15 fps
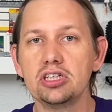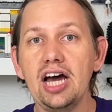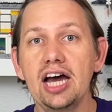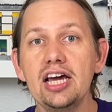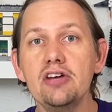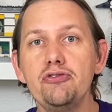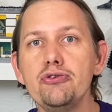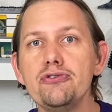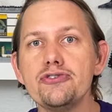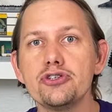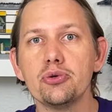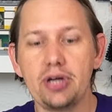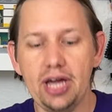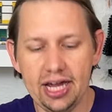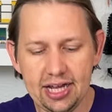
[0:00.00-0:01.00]
Die Teile fühlen
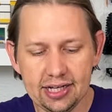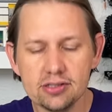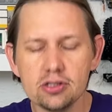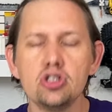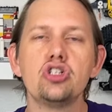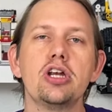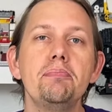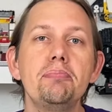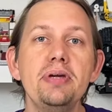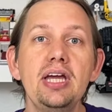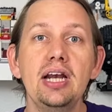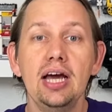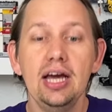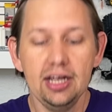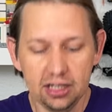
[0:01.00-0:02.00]
sich okay an, sind
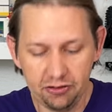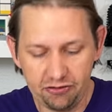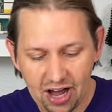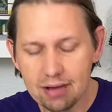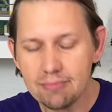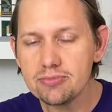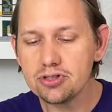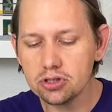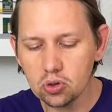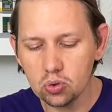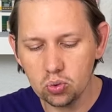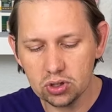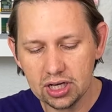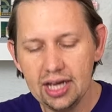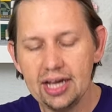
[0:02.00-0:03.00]
stabil, die Farben sind
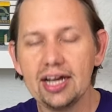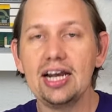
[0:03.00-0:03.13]
gut.